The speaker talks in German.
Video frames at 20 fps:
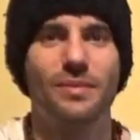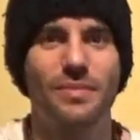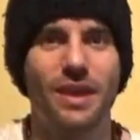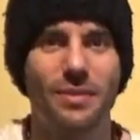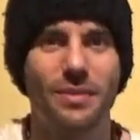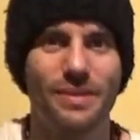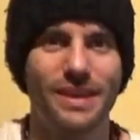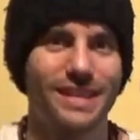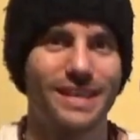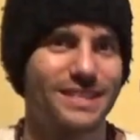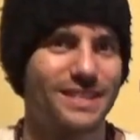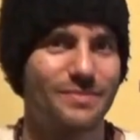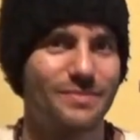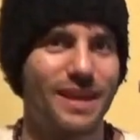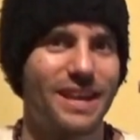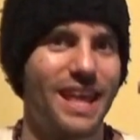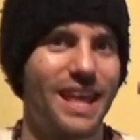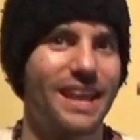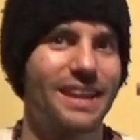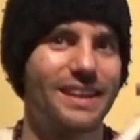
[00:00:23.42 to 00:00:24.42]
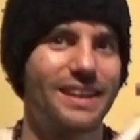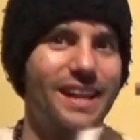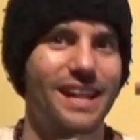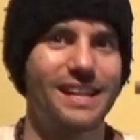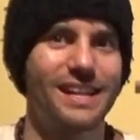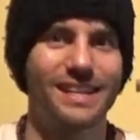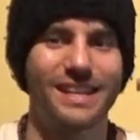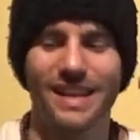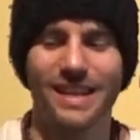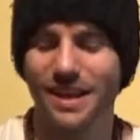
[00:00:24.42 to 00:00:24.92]
Baby jetzt in meinen Händen
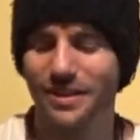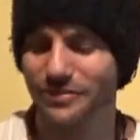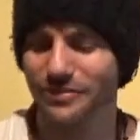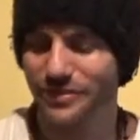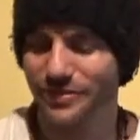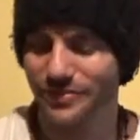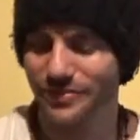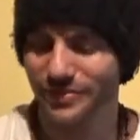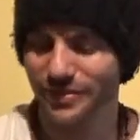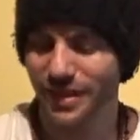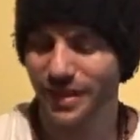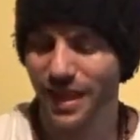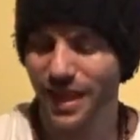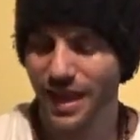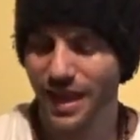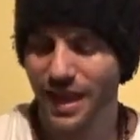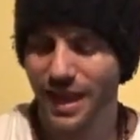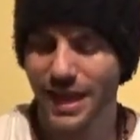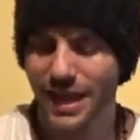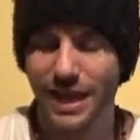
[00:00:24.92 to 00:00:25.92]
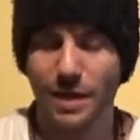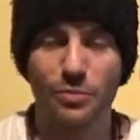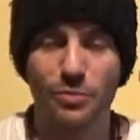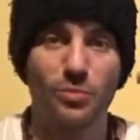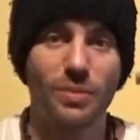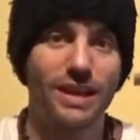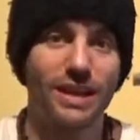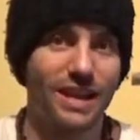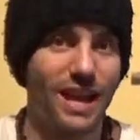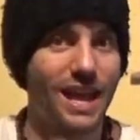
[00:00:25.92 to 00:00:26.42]
halten darf. Ich habe
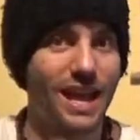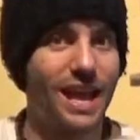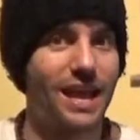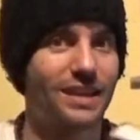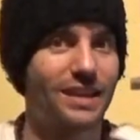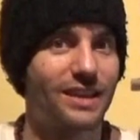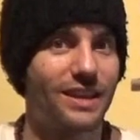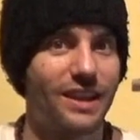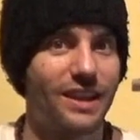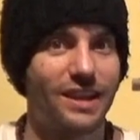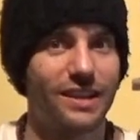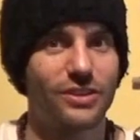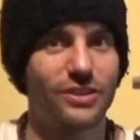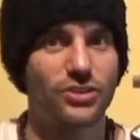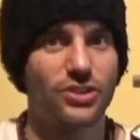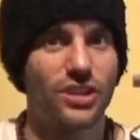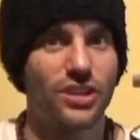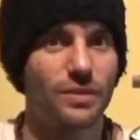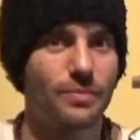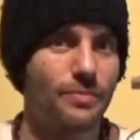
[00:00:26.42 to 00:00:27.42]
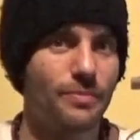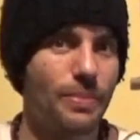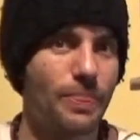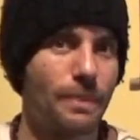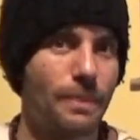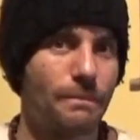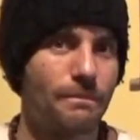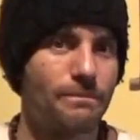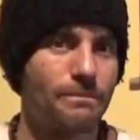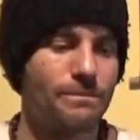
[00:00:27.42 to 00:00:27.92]
über drei Jahre daran geschrieben.
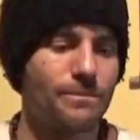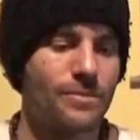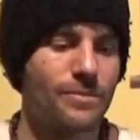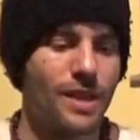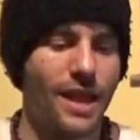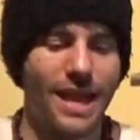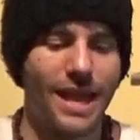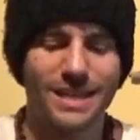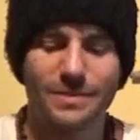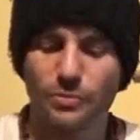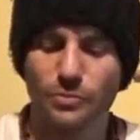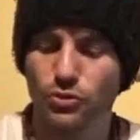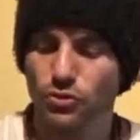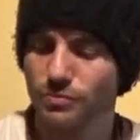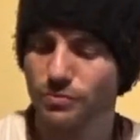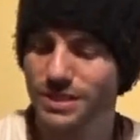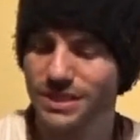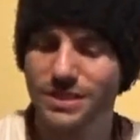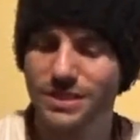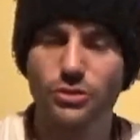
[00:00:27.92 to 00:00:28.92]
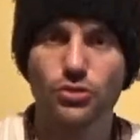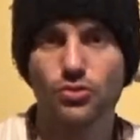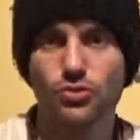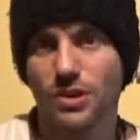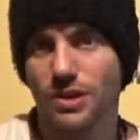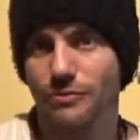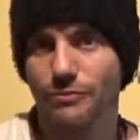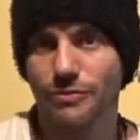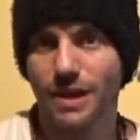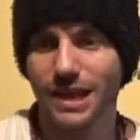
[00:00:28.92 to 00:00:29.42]
Erstmal so ein bisschen zu
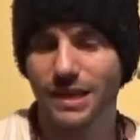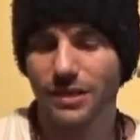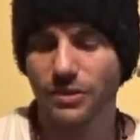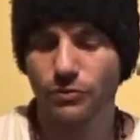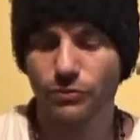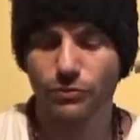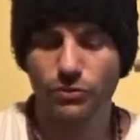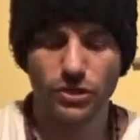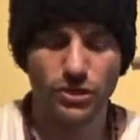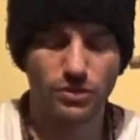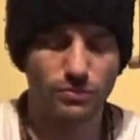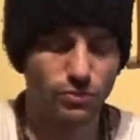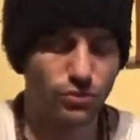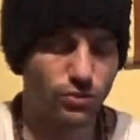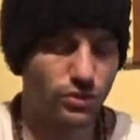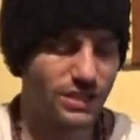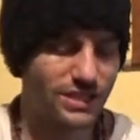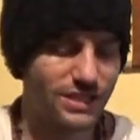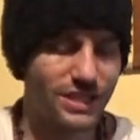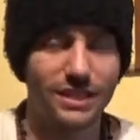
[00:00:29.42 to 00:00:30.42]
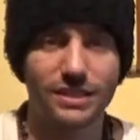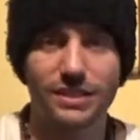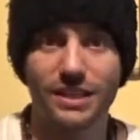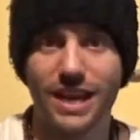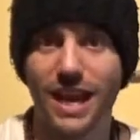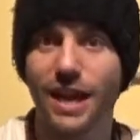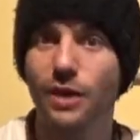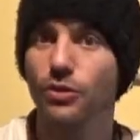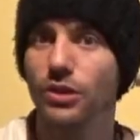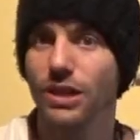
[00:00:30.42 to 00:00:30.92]
den Fakten von dem Buch. Es hat
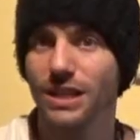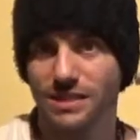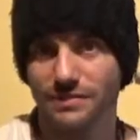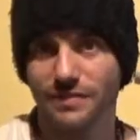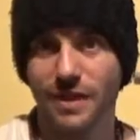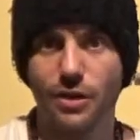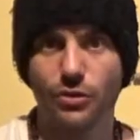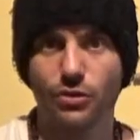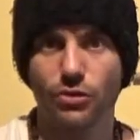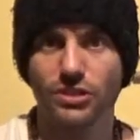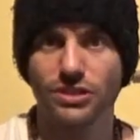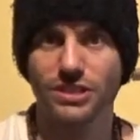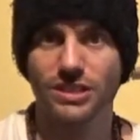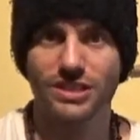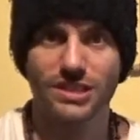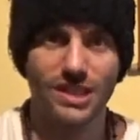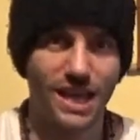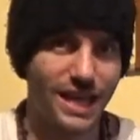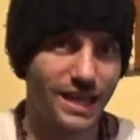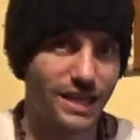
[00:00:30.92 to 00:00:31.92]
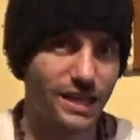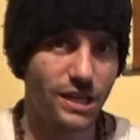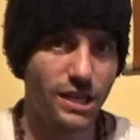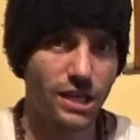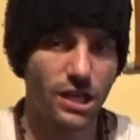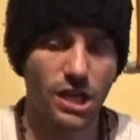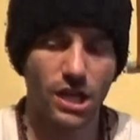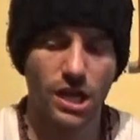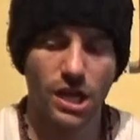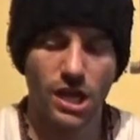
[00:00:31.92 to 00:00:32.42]
392 Seiten
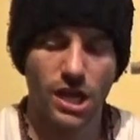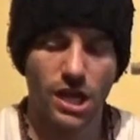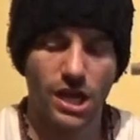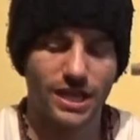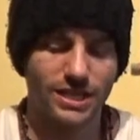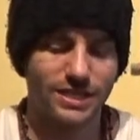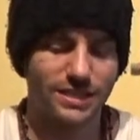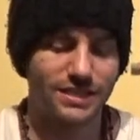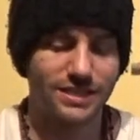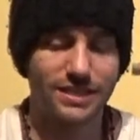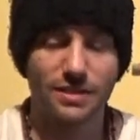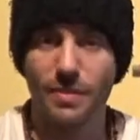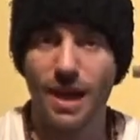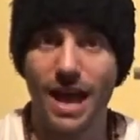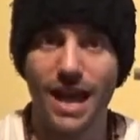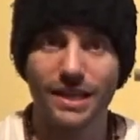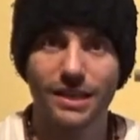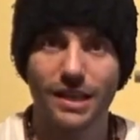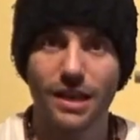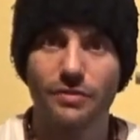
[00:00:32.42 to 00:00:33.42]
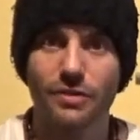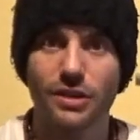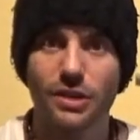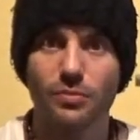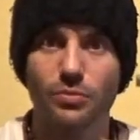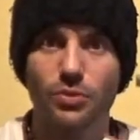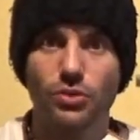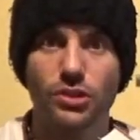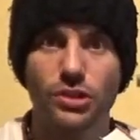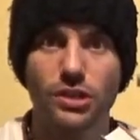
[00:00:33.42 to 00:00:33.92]
es ist im Hardcover
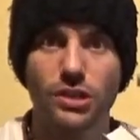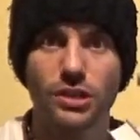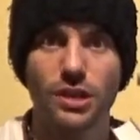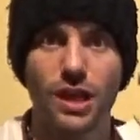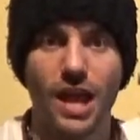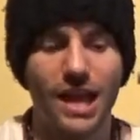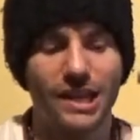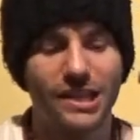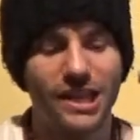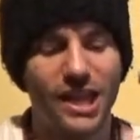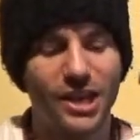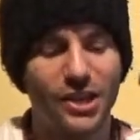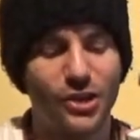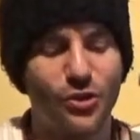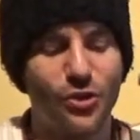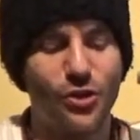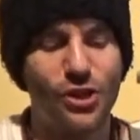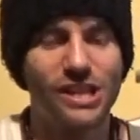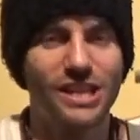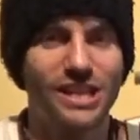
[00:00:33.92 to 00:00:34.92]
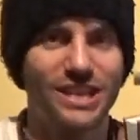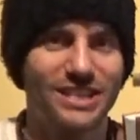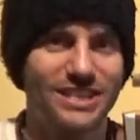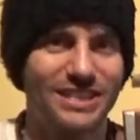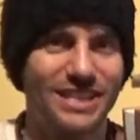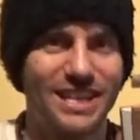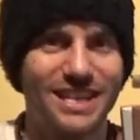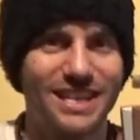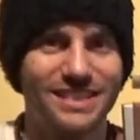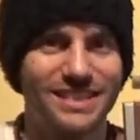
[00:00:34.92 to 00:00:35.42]
gebunden, hat ein goldenes
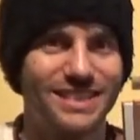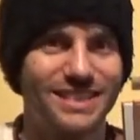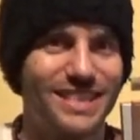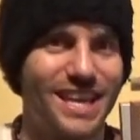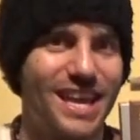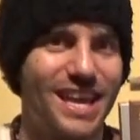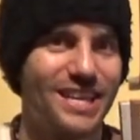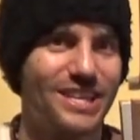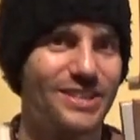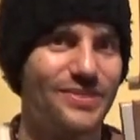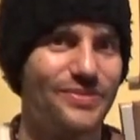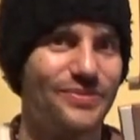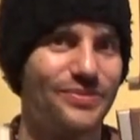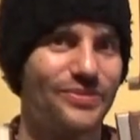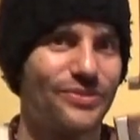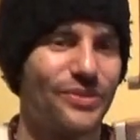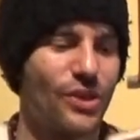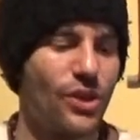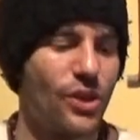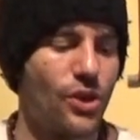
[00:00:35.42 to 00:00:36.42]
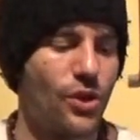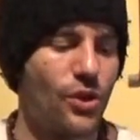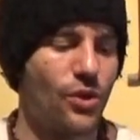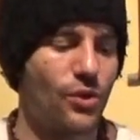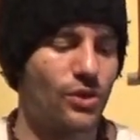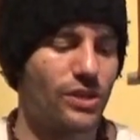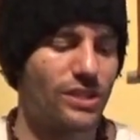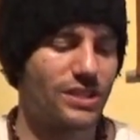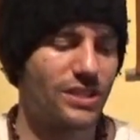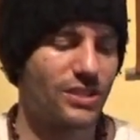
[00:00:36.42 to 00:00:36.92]
Lesezeichen
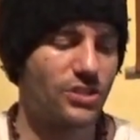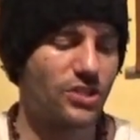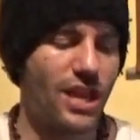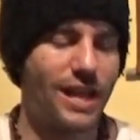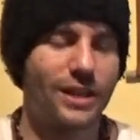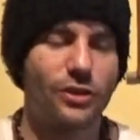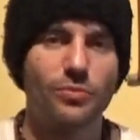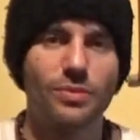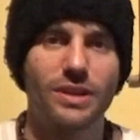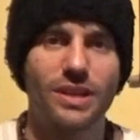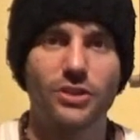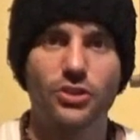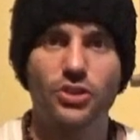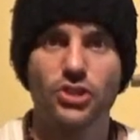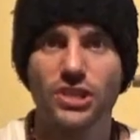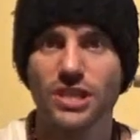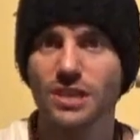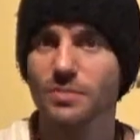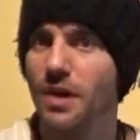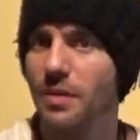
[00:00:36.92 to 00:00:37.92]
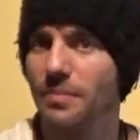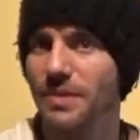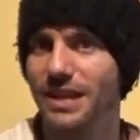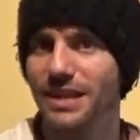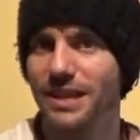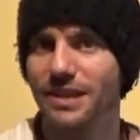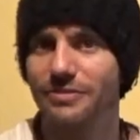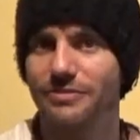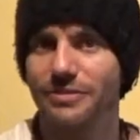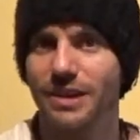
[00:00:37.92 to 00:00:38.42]
und es erscheint über den Schima
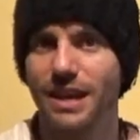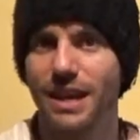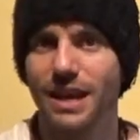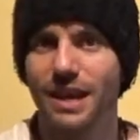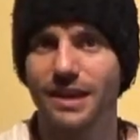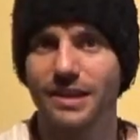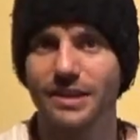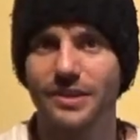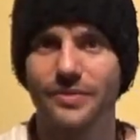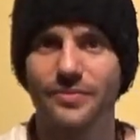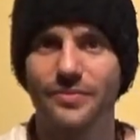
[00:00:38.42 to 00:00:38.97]
Medienverlag.